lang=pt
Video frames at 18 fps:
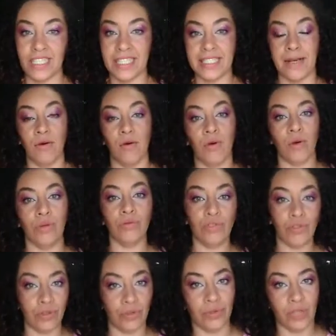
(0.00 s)
E eu vou
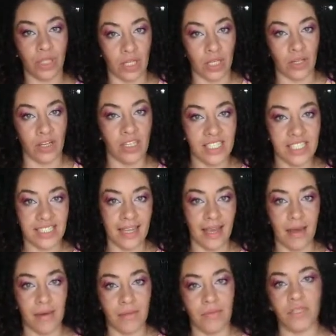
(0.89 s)
mostrar para você o
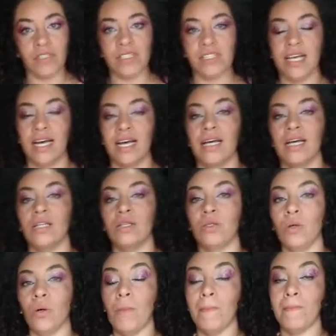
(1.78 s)
conjunto que nós
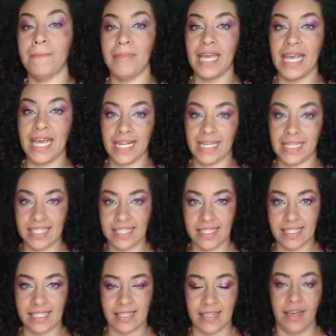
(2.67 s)
temos
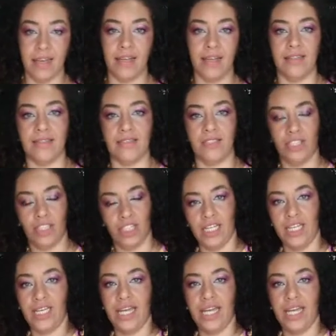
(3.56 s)
num mix